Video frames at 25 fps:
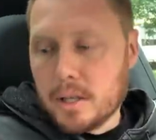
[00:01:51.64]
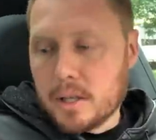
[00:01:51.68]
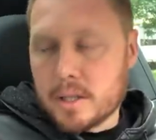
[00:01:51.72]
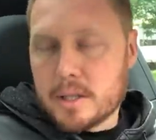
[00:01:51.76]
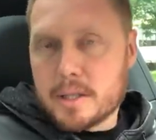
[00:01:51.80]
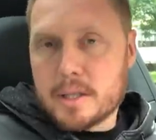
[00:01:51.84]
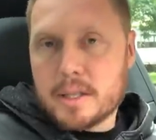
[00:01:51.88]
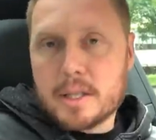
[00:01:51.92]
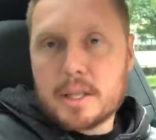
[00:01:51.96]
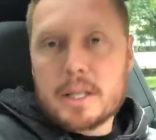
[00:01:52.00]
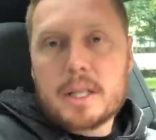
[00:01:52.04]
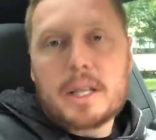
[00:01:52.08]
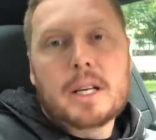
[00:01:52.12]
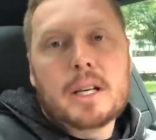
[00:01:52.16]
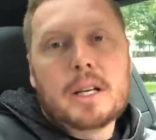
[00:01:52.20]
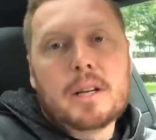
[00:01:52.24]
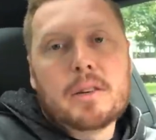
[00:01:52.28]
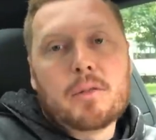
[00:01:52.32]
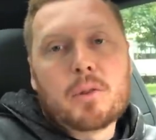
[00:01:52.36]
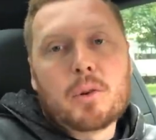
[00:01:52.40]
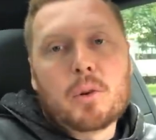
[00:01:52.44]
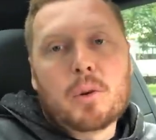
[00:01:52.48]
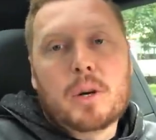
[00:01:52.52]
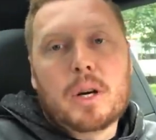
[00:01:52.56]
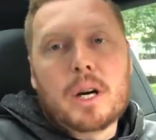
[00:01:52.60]
с книгой
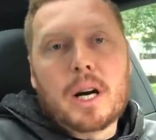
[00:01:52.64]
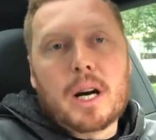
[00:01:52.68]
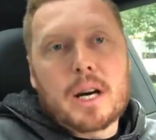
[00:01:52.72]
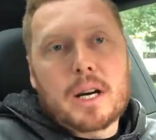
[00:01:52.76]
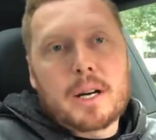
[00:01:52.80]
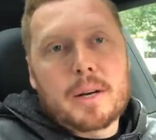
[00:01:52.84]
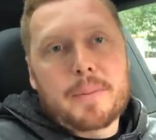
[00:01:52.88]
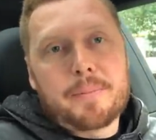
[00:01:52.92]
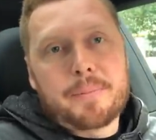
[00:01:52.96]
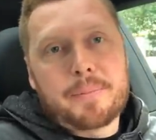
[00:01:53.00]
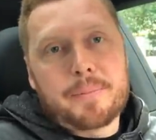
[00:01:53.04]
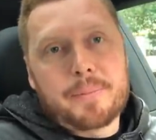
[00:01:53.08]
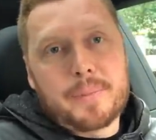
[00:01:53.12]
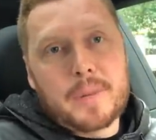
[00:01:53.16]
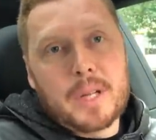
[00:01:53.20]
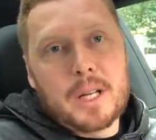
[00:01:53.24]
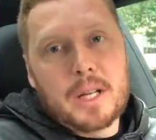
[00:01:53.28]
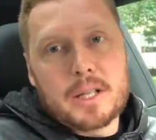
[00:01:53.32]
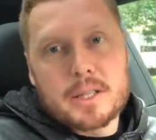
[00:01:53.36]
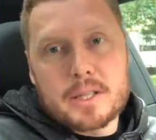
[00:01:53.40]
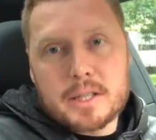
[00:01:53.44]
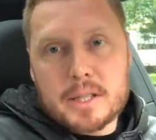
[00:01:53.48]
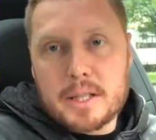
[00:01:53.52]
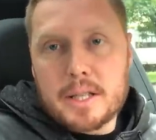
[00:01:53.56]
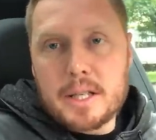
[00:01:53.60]
в руках
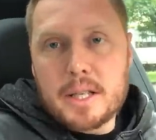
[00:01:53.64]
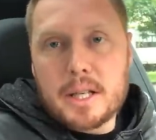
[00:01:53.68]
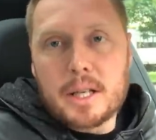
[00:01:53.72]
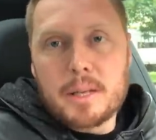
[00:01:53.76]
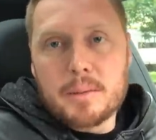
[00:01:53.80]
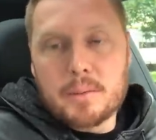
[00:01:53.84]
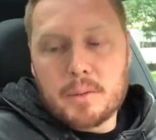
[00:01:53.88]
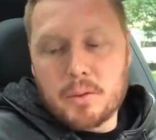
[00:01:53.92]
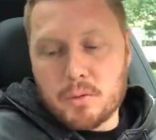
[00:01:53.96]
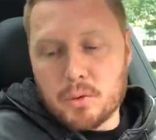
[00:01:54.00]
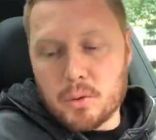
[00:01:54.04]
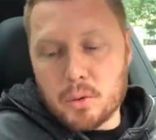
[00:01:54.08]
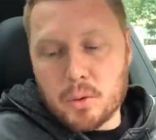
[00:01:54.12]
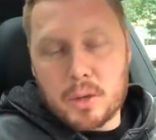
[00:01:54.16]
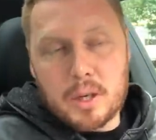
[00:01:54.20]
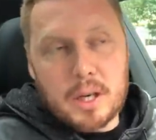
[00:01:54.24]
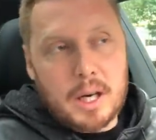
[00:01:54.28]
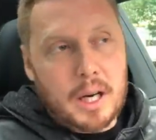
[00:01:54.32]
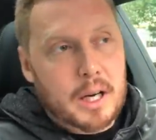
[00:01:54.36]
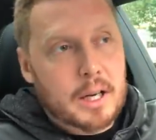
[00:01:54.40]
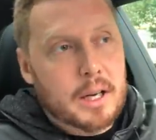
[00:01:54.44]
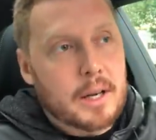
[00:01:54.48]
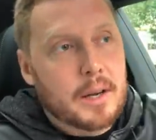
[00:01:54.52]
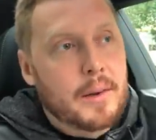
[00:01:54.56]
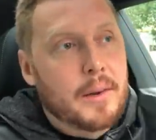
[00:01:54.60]
или с книгами в
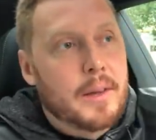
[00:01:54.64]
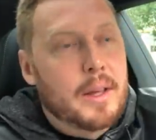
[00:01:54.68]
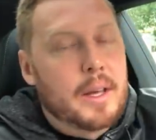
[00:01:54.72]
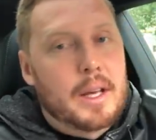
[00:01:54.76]
руках.